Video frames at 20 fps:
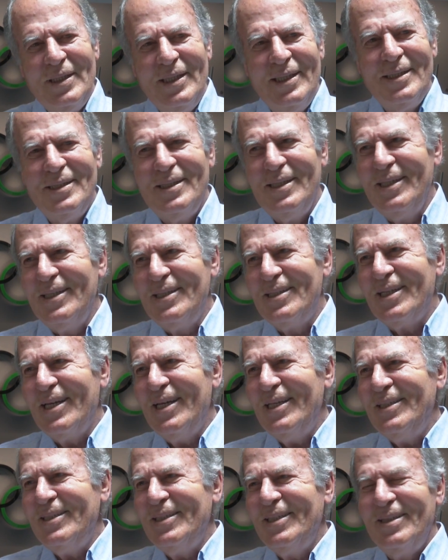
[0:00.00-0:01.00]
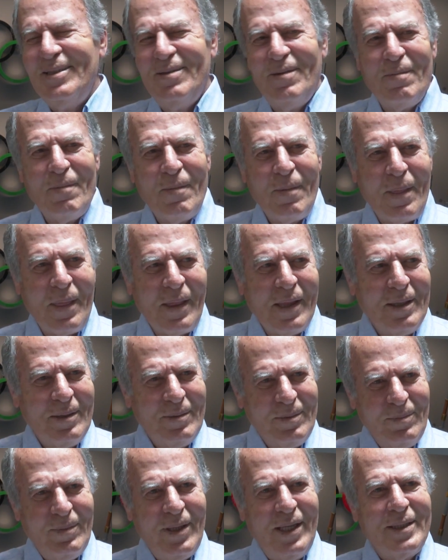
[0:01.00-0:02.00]
izleyiciler
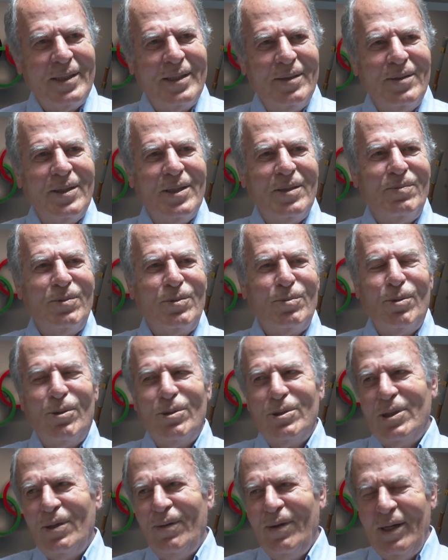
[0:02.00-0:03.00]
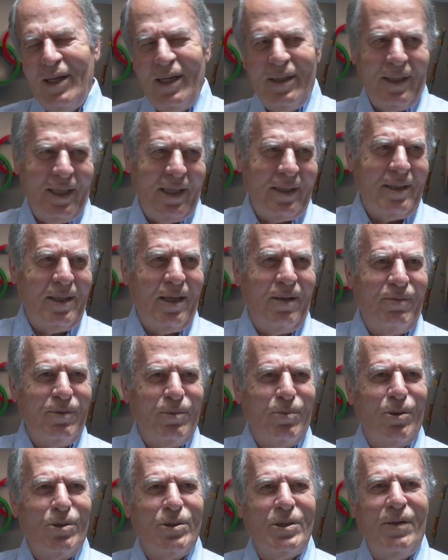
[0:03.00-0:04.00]
belki futbol severler de hatta
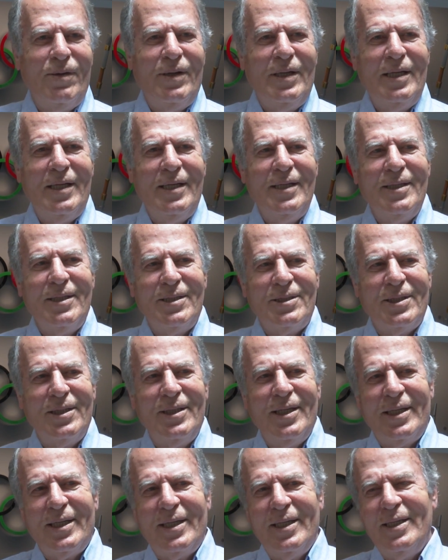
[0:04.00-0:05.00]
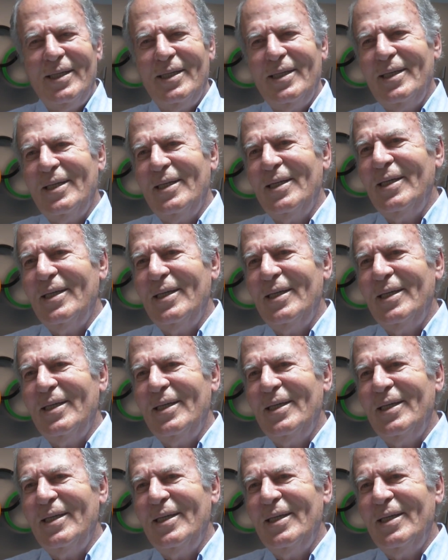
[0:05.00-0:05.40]
futbol severlerin dışındaki e,